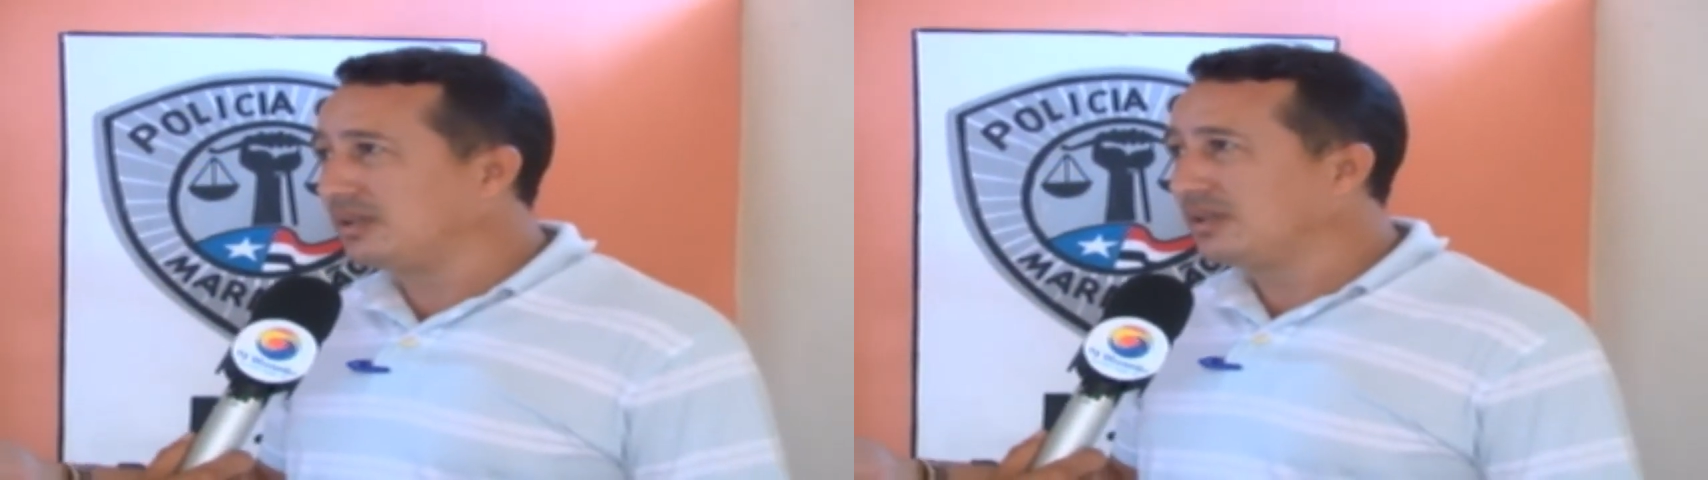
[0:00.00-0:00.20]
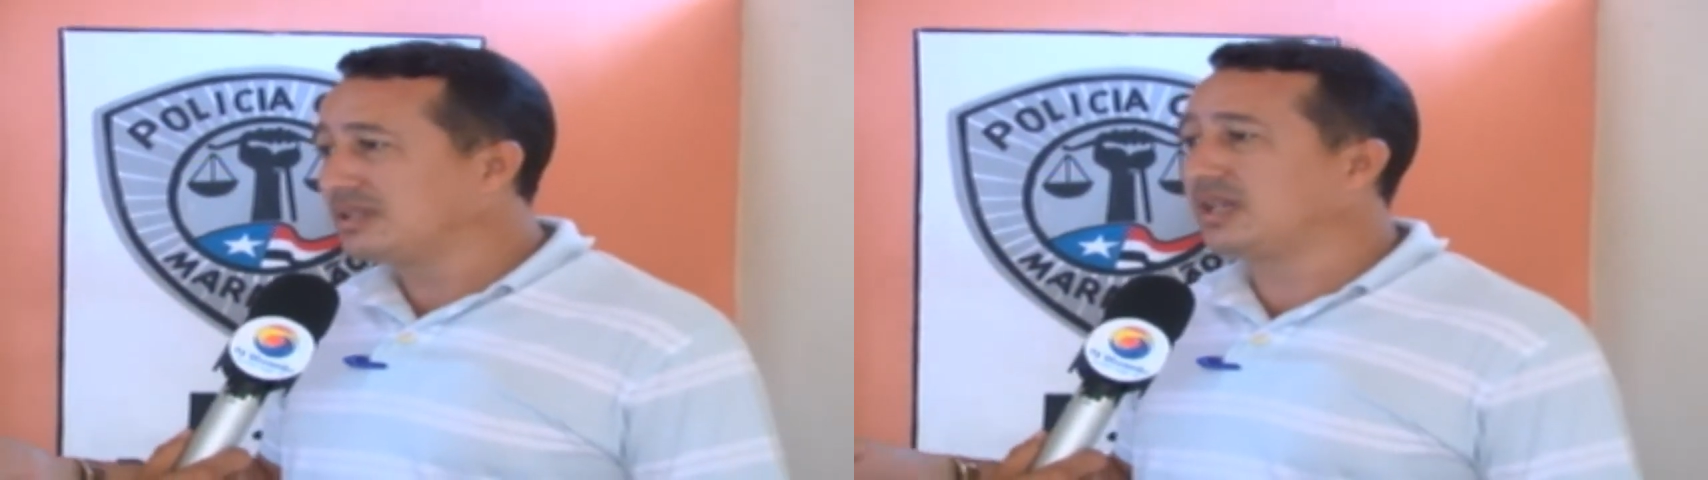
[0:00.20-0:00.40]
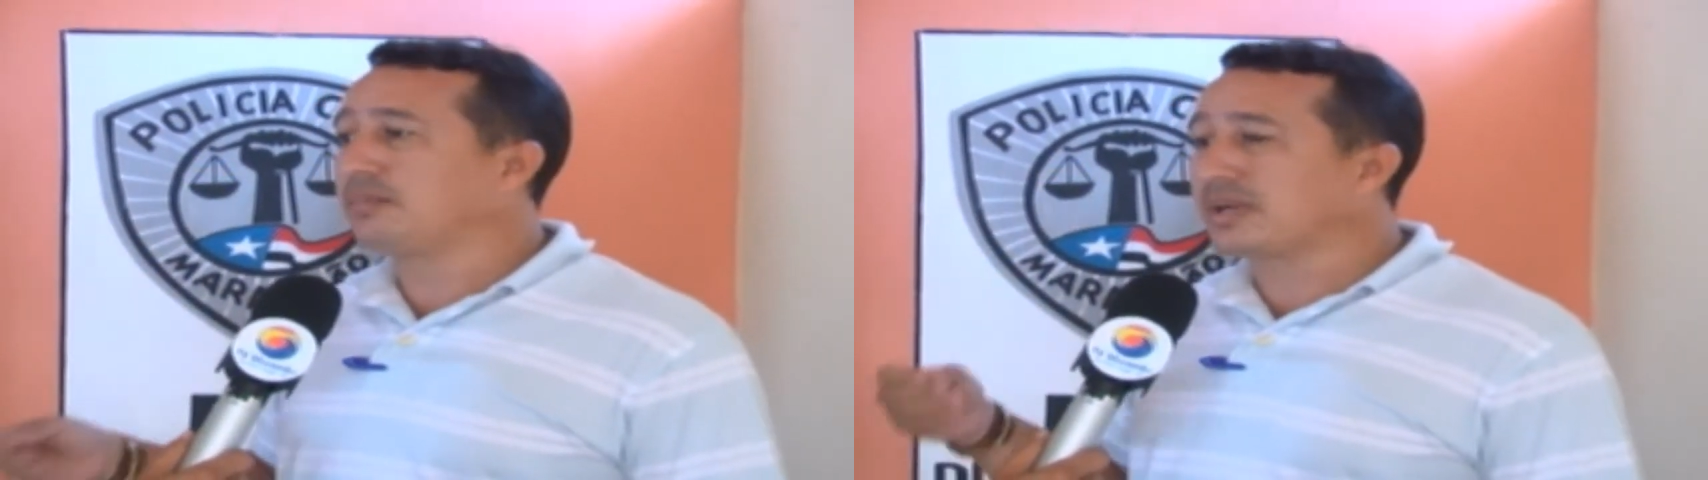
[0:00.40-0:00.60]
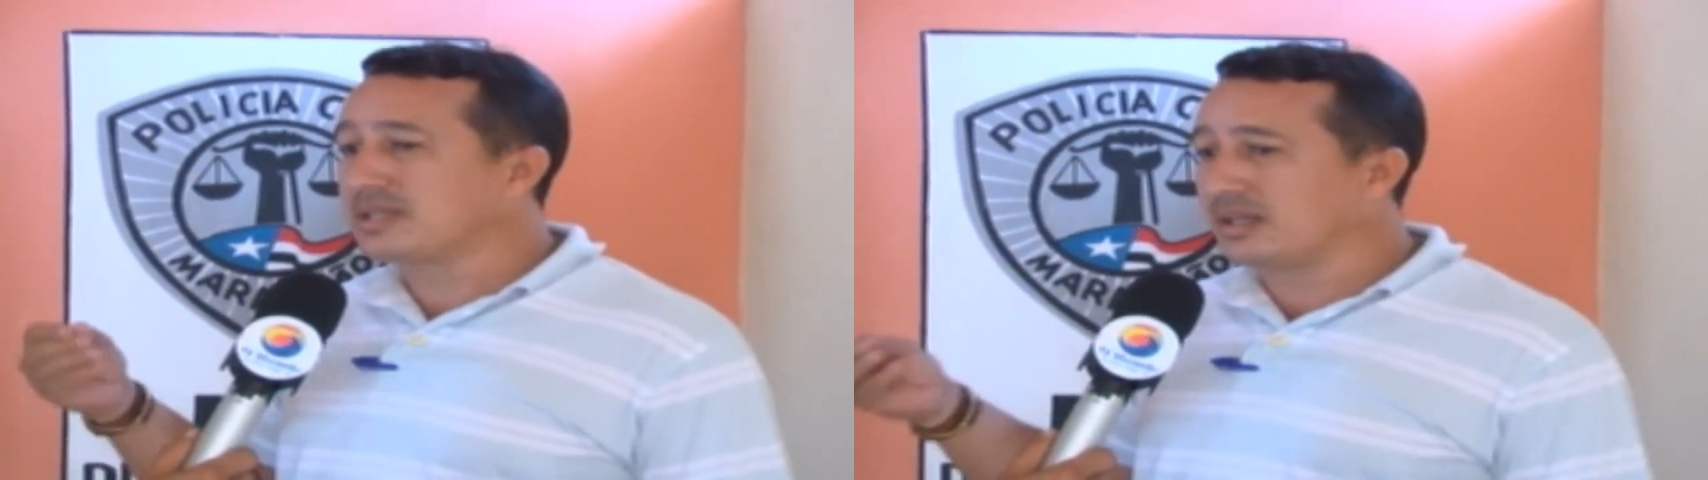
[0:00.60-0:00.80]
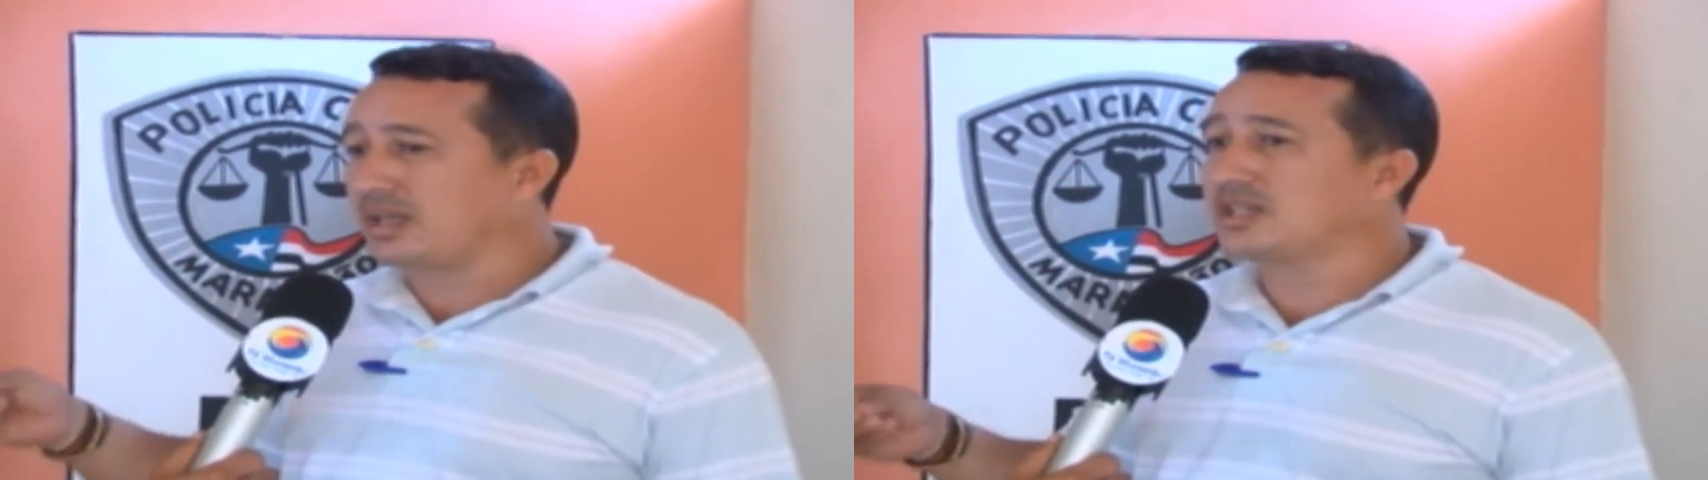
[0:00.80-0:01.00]
se
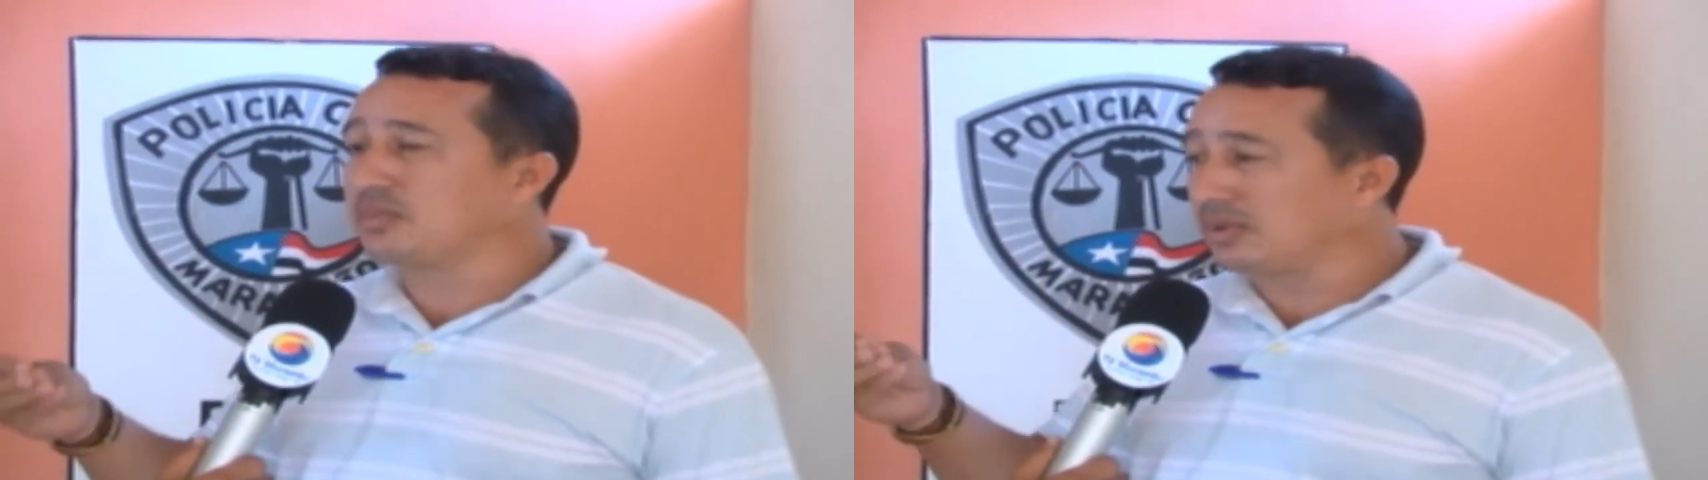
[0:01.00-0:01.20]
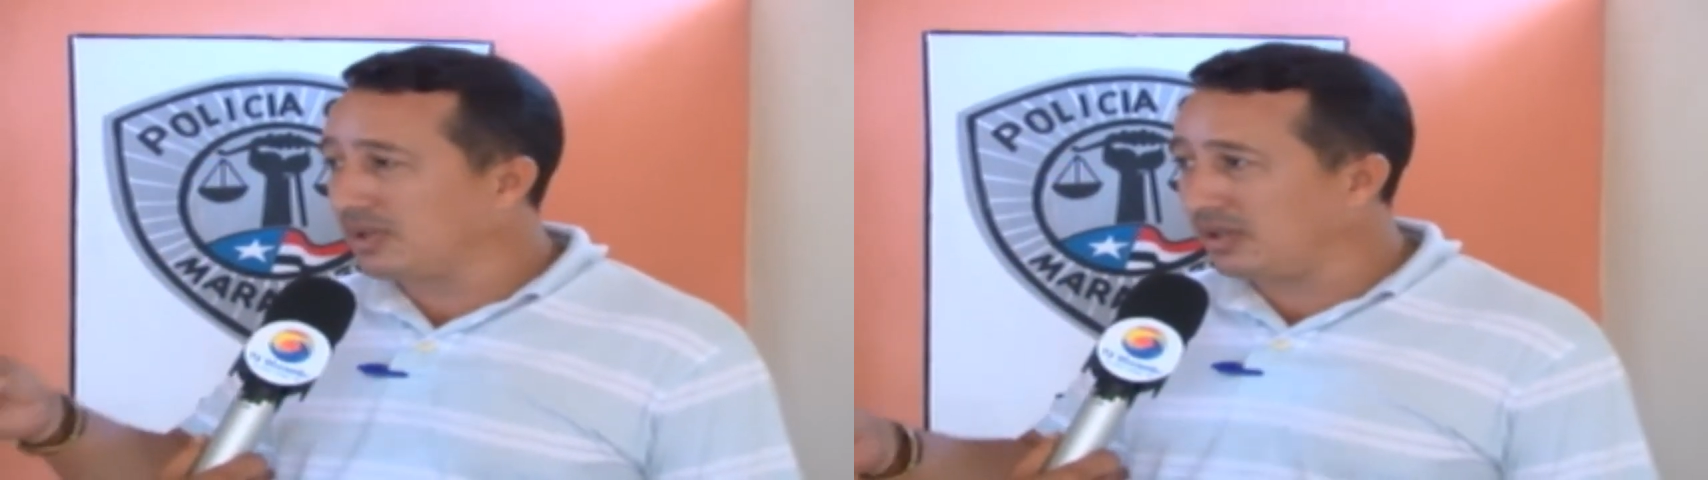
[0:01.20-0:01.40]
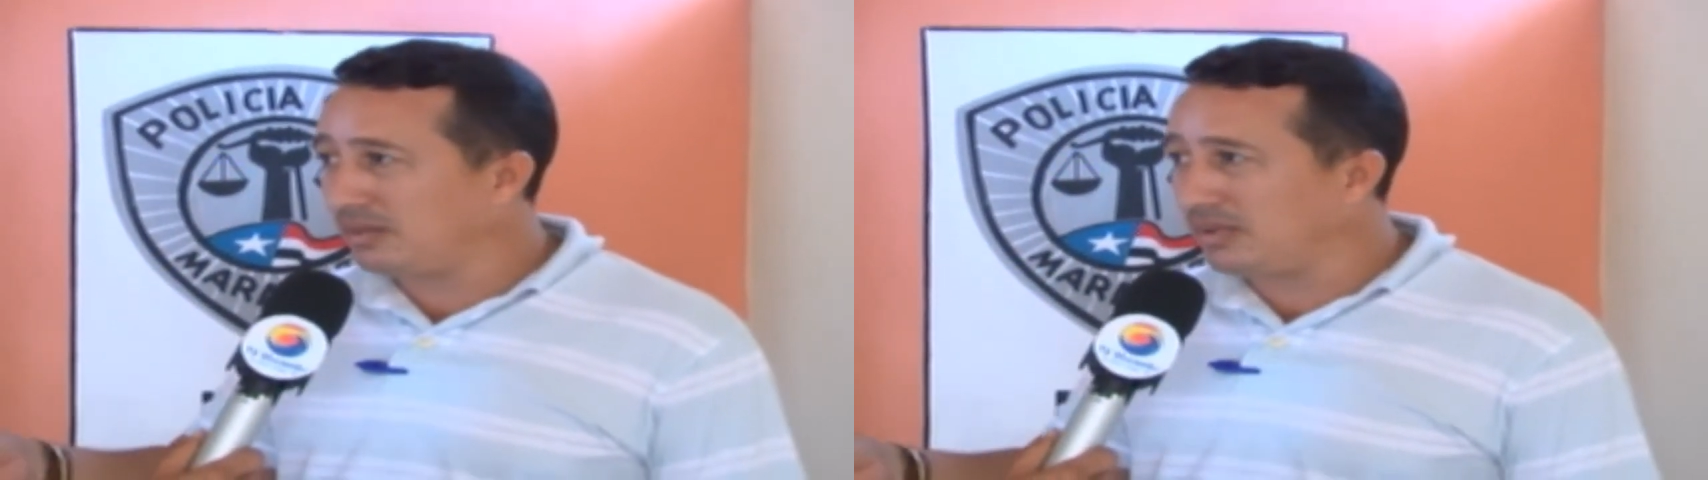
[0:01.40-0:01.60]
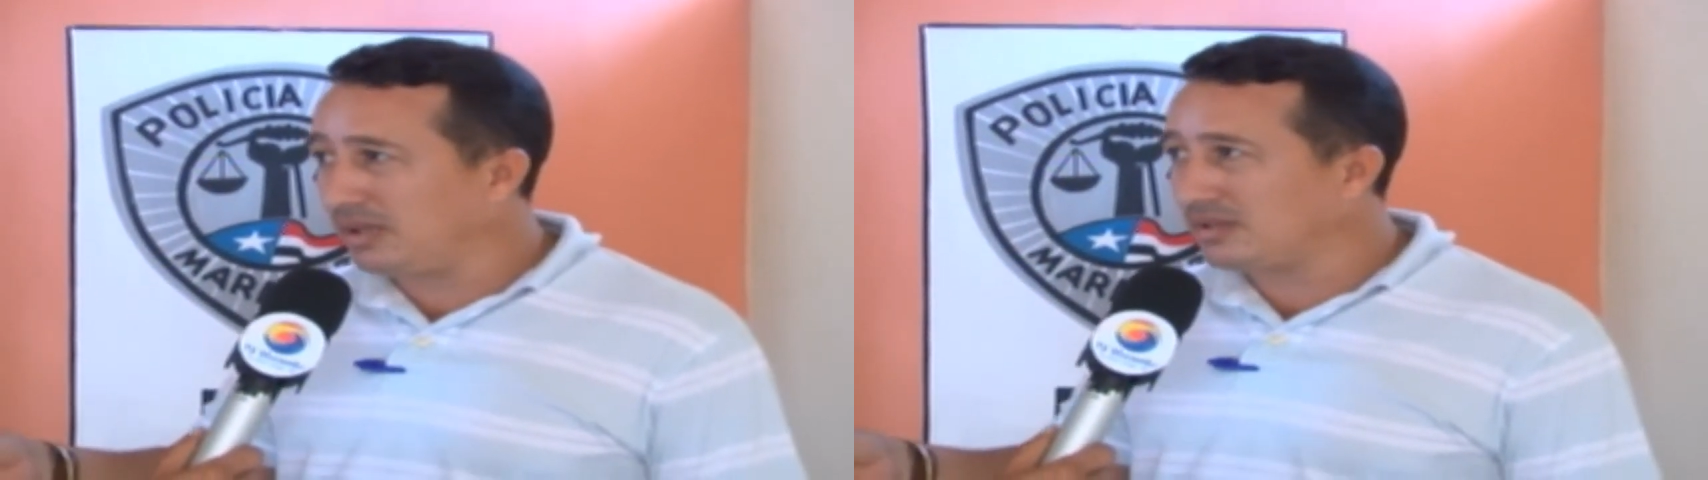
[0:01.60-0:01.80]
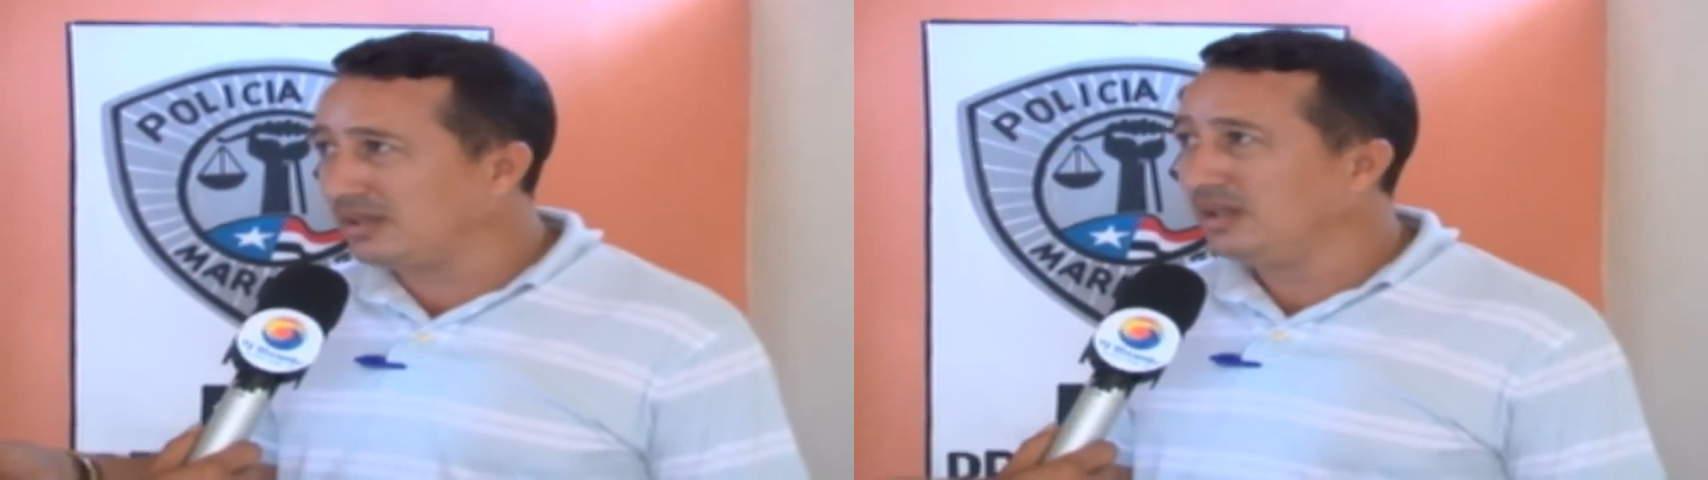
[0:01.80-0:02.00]
apresentar
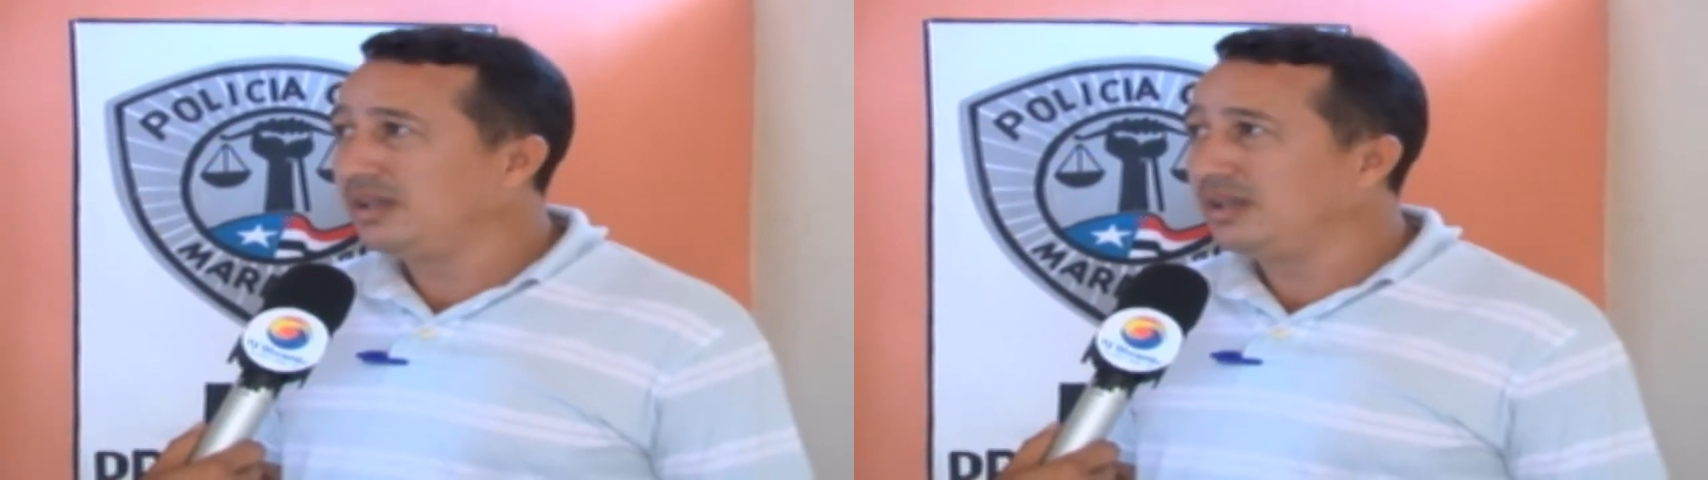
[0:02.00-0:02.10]
espontaneamente